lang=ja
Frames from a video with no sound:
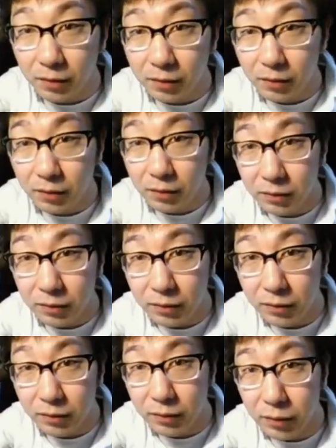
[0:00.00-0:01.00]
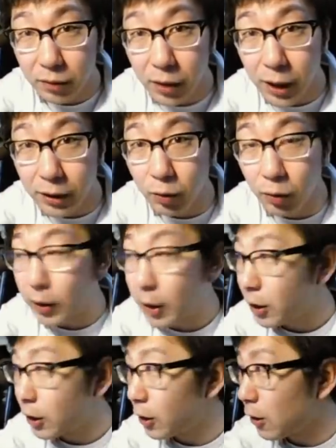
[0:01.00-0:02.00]
うん、はいこれは
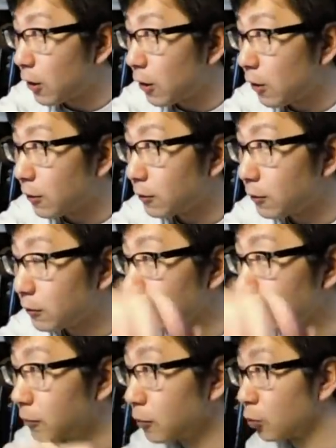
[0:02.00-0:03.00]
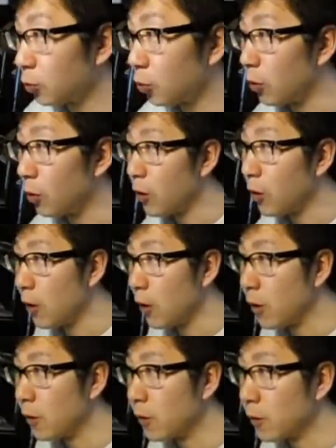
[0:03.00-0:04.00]
ほんと。
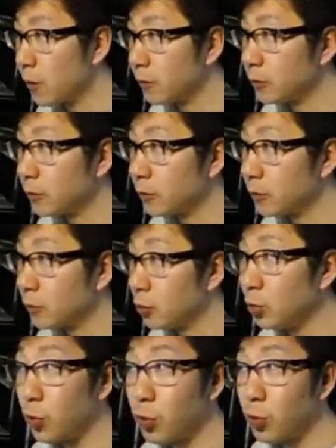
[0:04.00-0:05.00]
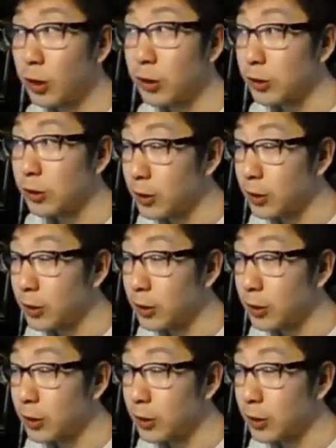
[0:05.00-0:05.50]
これ以上良くなったね。